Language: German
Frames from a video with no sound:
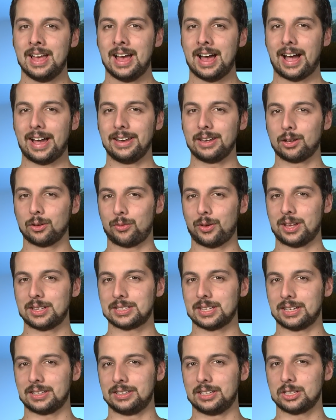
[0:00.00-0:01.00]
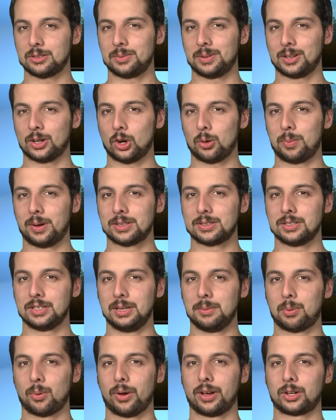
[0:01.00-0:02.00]
Einige Fans hatten deswegen auch bei CD
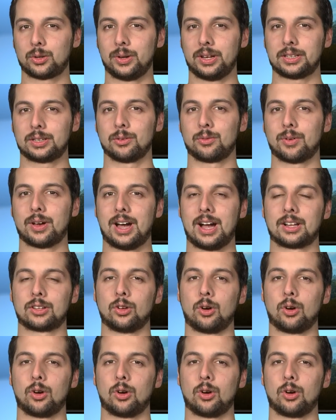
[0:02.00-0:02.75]
Projekt Red gefragt,